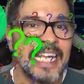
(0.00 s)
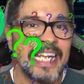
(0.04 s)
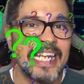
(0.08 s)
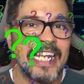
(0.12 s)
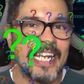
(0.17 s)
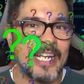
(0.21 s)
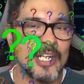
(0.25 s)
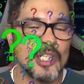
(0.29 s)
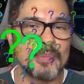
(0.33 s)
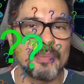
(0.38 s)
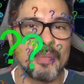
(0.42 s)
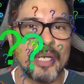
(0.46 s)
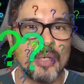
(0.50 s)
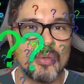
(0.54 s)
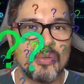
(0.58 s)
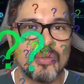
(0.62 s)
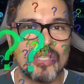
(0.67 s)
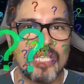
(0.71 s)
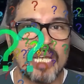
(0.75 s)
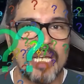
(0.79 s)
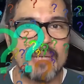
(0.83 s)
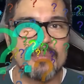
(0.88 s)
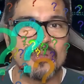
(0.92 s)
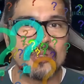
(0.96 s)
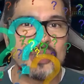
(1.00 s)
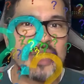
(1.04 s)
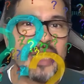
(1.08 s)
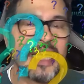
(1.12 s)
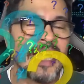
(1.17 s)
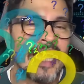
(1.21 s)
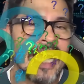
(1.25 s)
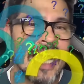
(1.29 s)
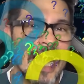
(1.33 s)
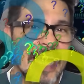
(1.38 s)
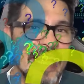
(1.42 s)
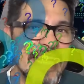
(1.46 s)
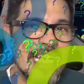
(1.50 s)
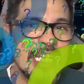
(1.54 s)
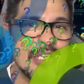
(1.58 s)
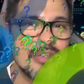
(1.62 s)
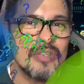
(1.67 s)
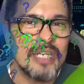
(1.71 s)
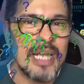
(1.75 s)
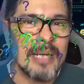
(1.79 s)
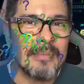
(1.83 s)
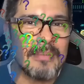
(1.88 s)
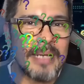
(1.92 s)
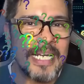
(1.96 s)
Y nos preguntamos, ¿hay
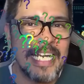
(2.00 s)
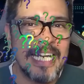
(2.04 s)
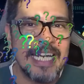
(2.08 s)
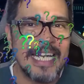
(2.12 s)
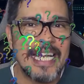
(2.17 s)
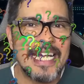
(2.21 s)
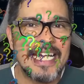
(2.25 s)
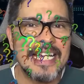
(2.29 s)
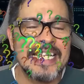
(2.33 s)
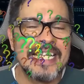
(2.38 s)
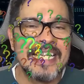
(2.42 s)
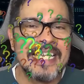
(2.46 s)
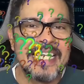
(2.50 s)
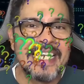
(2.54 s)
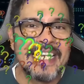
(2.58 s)
alguna manera